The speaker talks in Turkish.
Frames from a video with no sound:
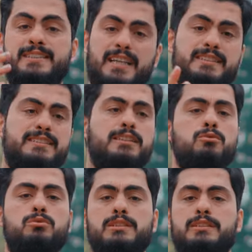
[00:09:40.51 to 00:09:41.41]
yalnızlık
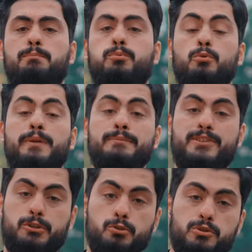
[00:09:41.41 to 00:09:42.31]
noktasında problem
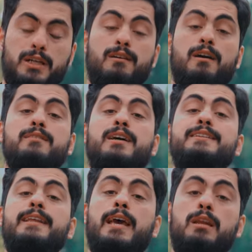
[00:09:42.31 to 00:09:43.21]
çekiyorsan
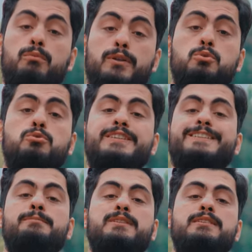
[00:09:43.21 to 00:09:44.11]
Allah'ın Elvedud
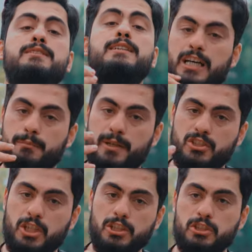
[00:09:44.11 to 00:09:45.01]
ismini tanımaya
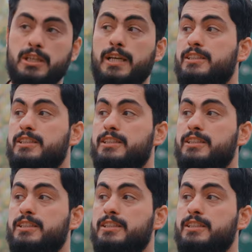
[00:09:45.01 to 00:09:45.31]
çalış,